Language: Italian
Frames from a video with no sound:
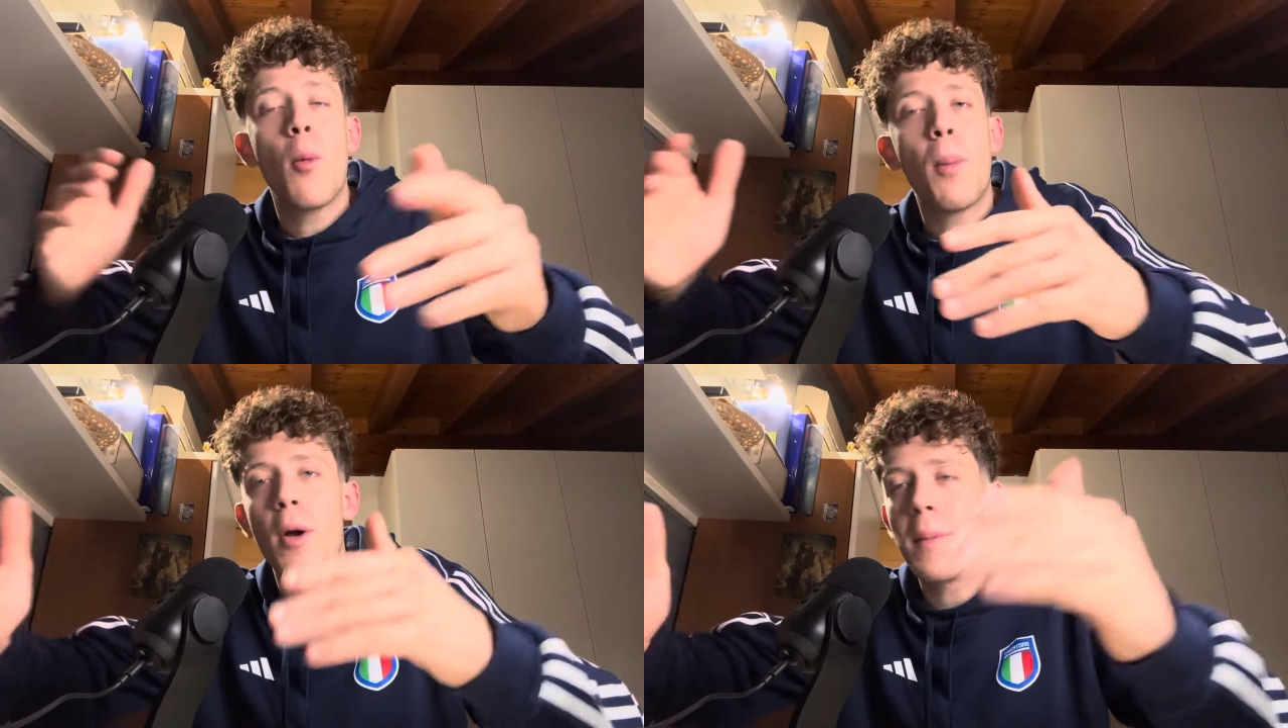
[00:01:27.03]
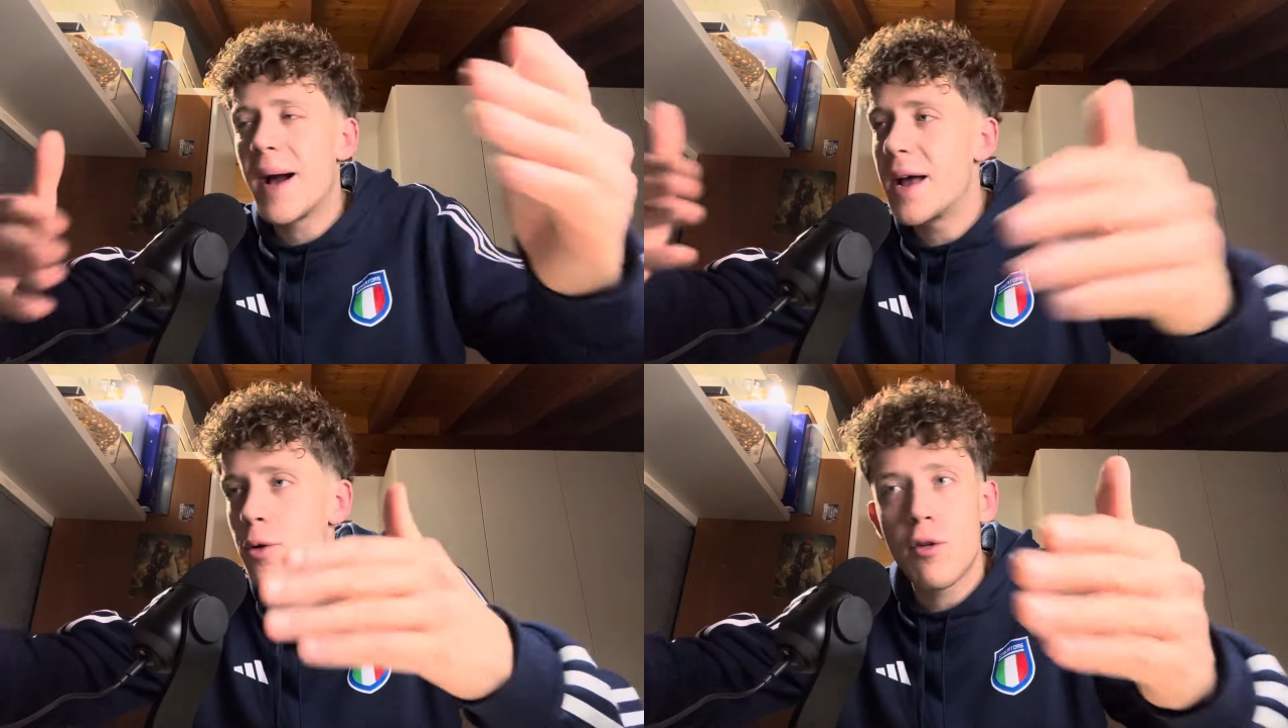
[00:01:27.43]
poi
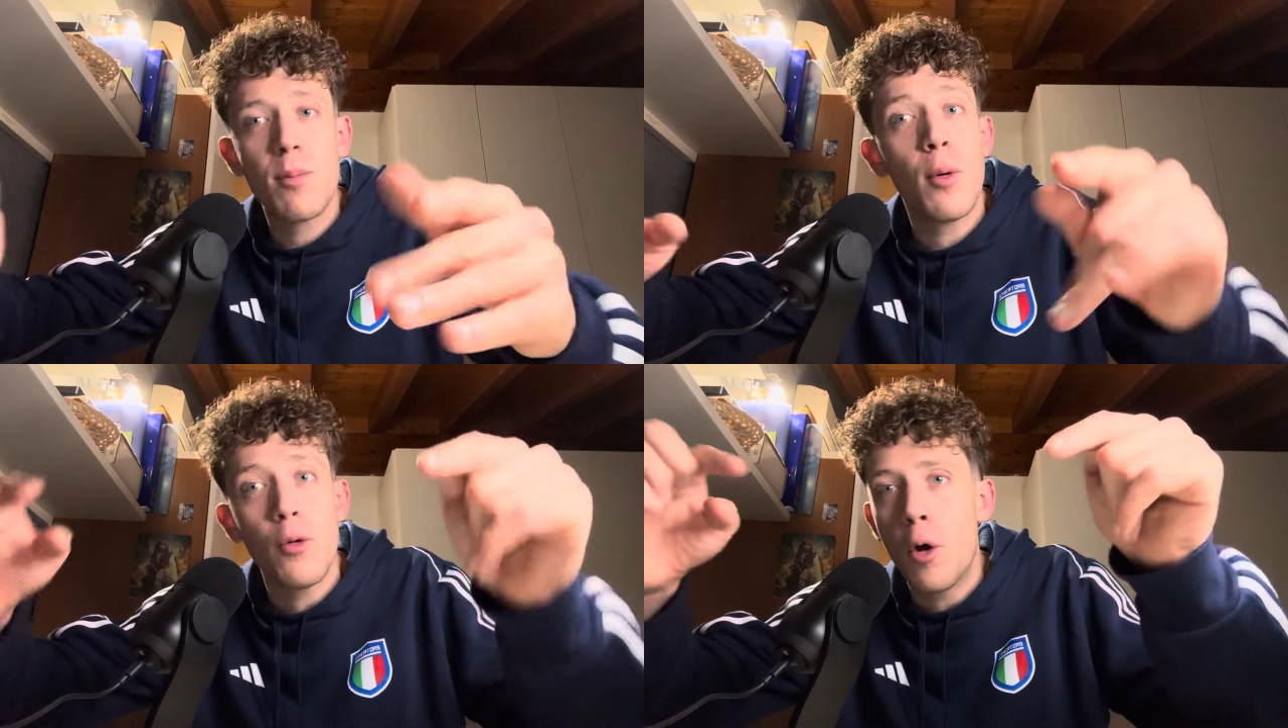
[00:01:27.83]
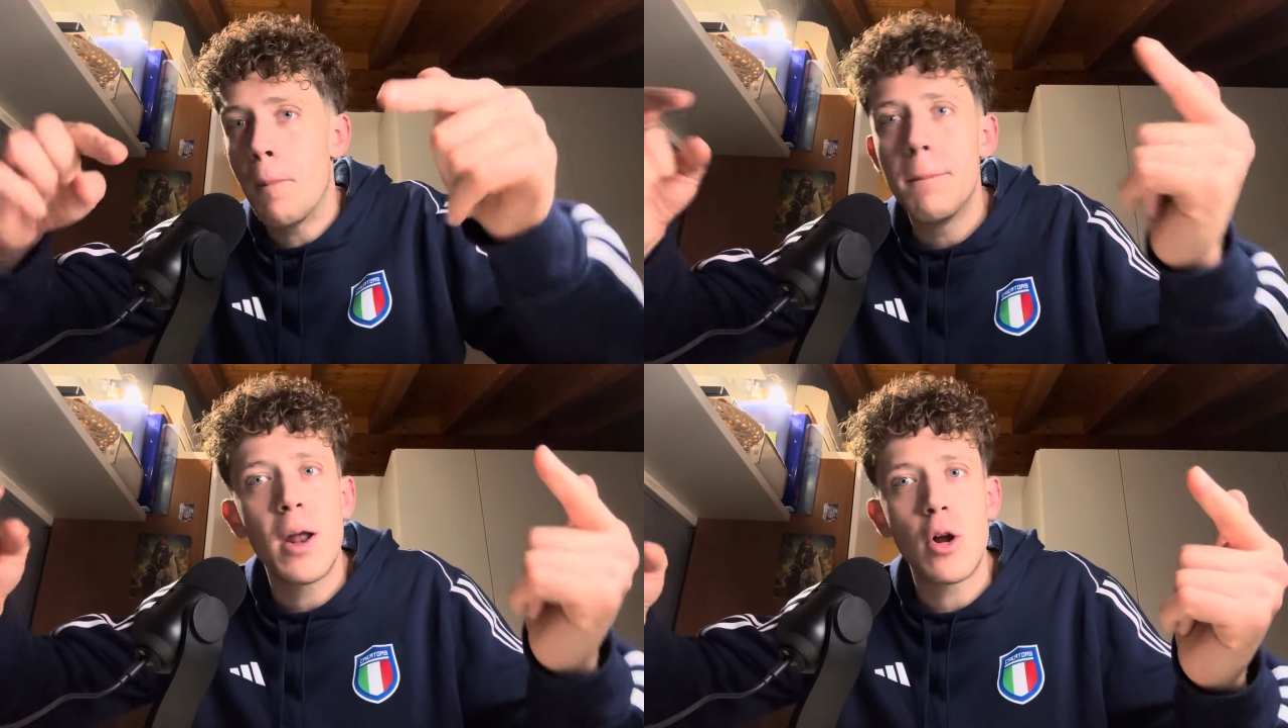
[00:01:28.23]
magari non
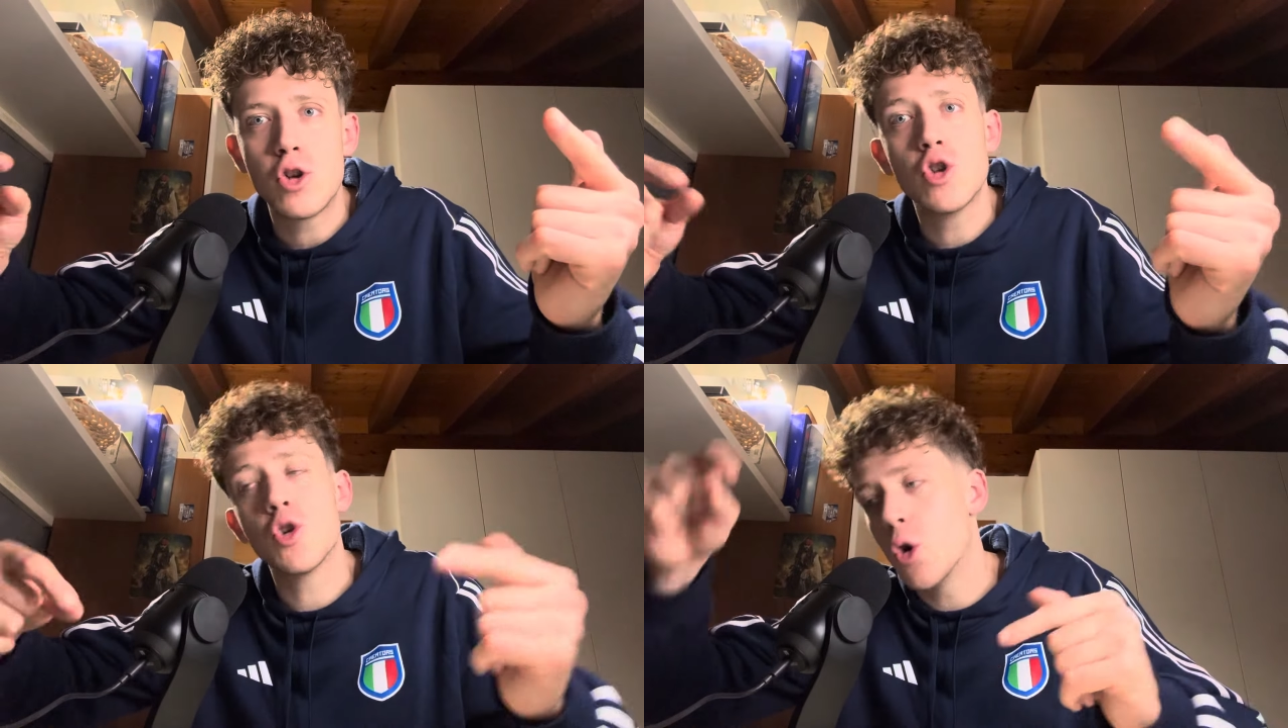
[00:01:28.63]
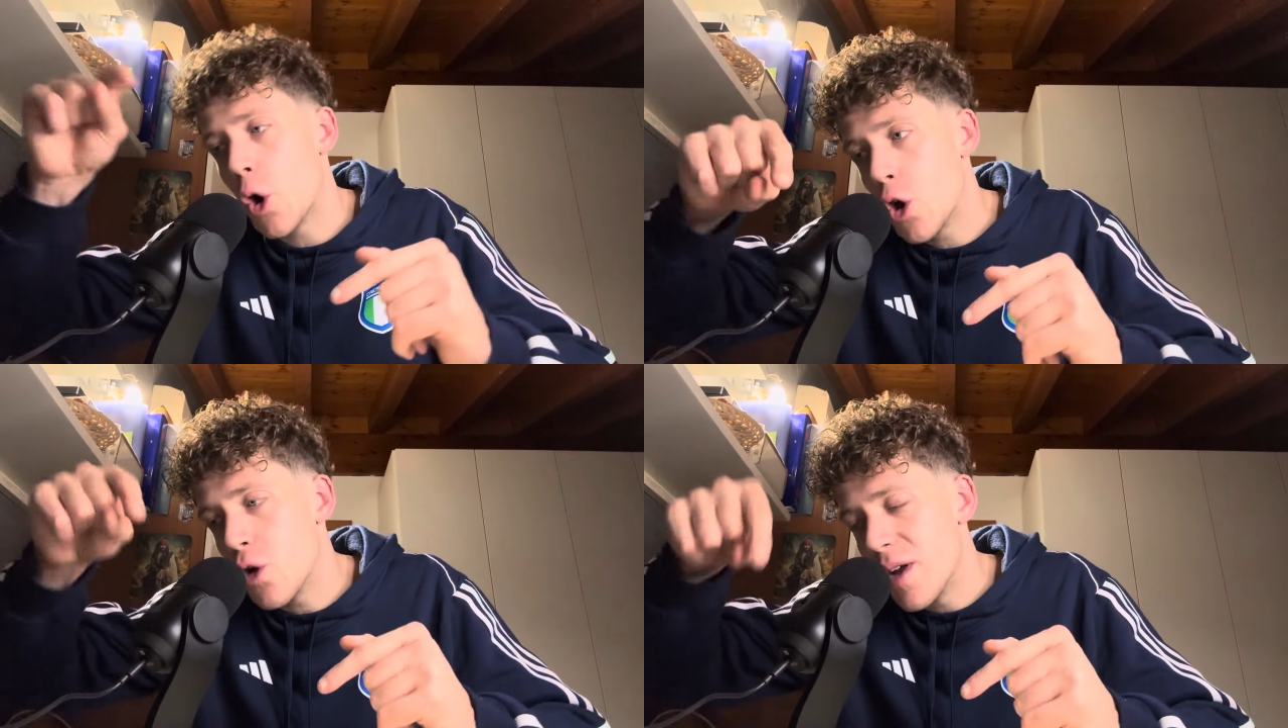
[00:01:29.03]
rispondo, però ci
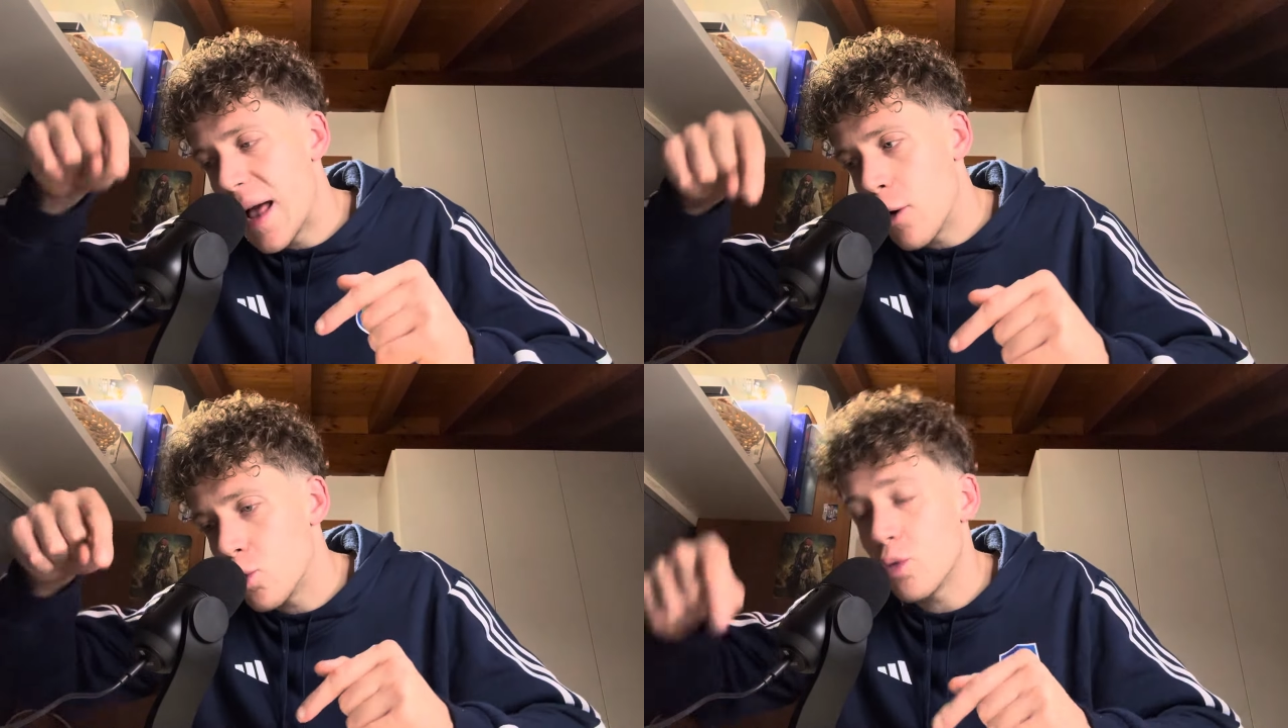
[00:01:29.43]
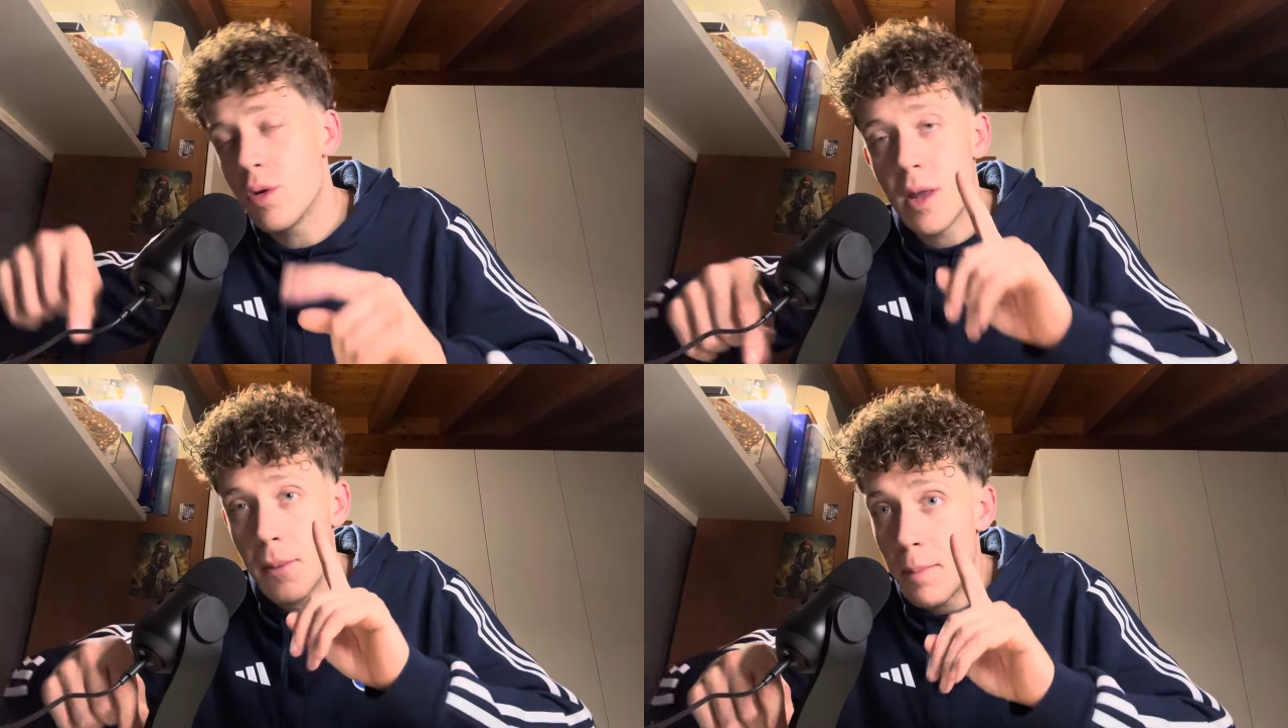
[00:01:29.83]
sono, io vi leggo tutti,